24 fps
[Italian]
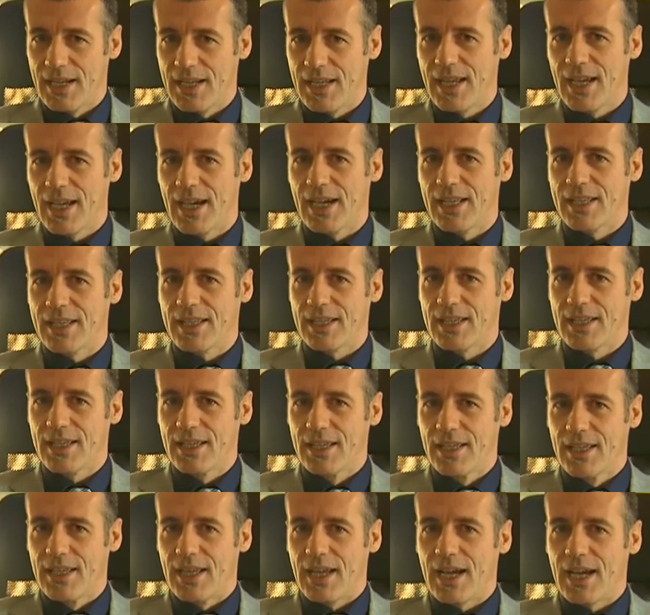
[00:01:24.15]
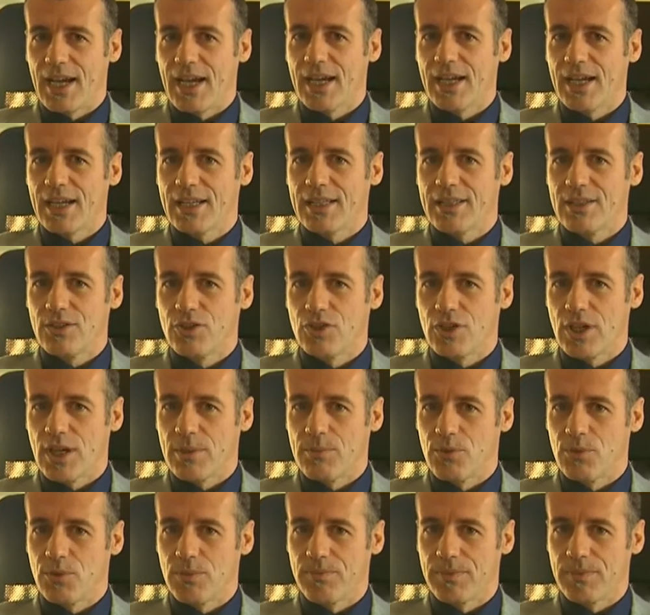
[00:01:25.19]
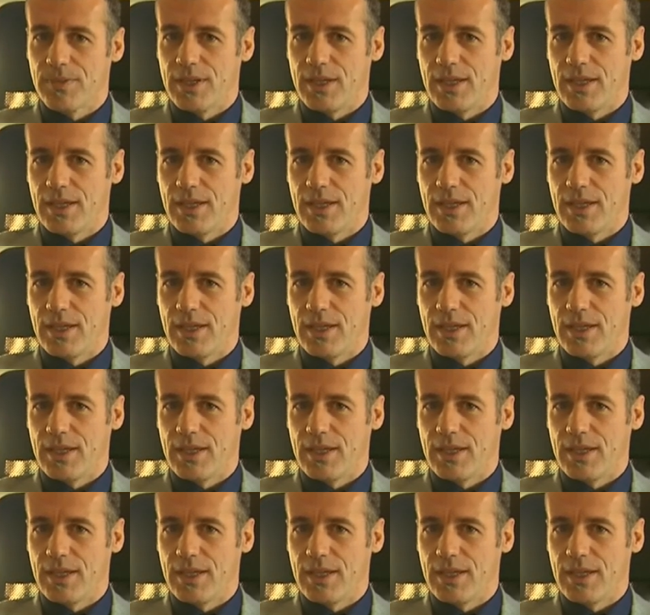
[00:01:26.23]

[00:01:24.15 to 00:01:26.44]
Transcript: legate a, diciamo,